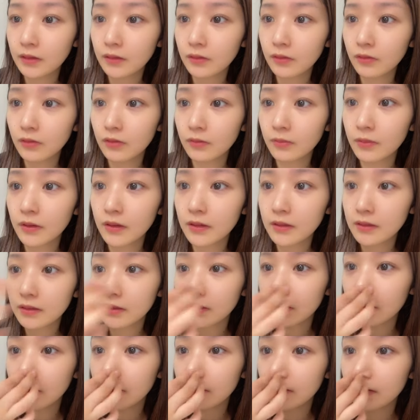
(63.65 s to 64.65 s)
小
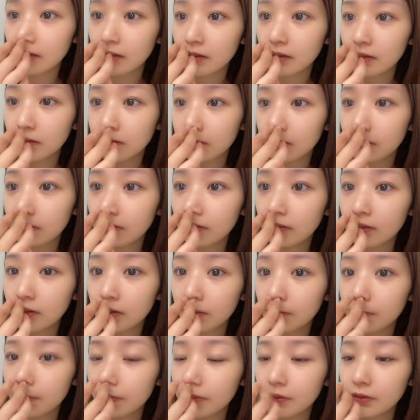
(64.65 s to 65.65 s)
林蘭ちゃんが卒業
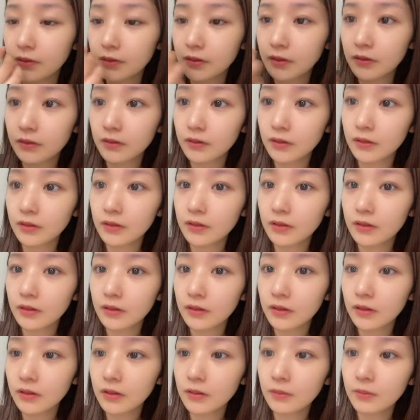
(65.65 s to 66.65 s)
発表したよなって
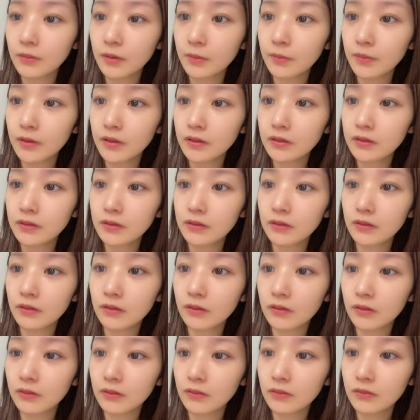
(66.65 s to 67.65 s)
ね見ました
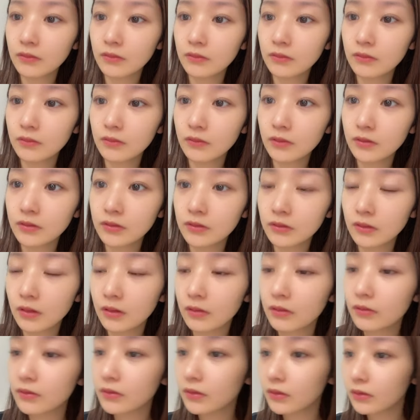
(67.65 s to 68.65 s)
あ
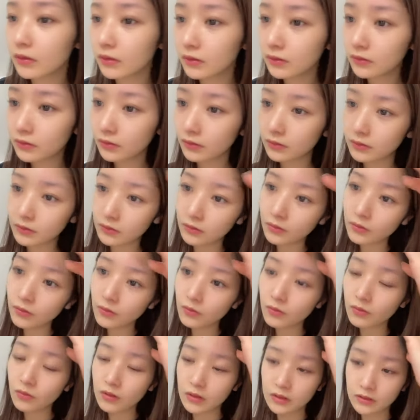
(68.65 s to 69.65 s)
れじゃない卒業
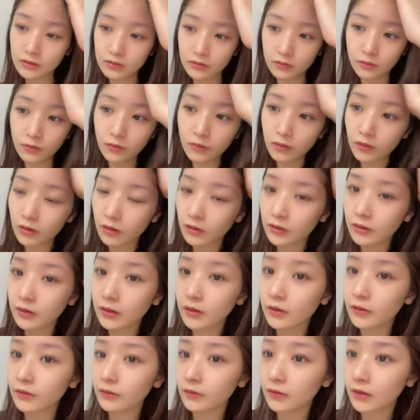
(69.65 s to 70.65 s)
公演すごい
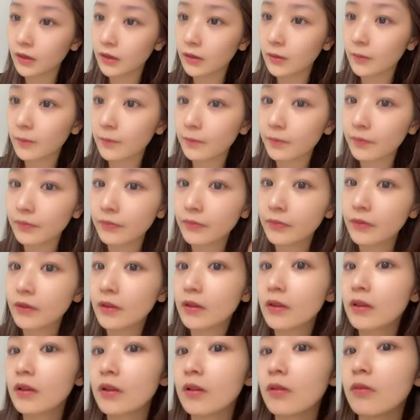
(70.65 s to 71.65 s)
早いよね
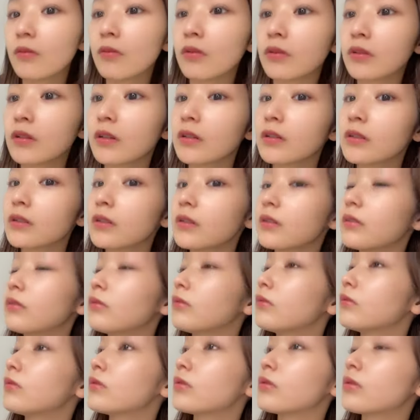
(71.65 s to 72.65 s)
私
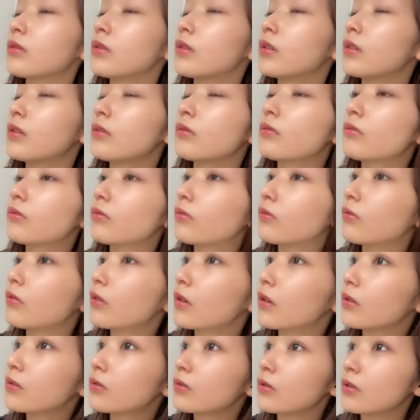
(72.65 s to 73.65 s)
の次5
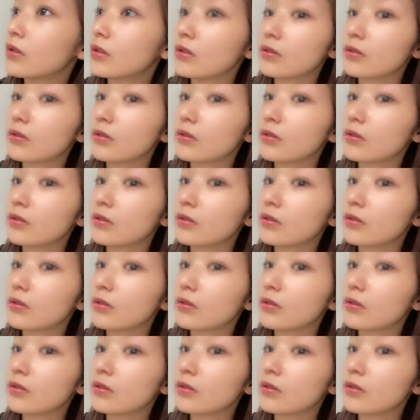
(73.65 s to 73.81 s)
月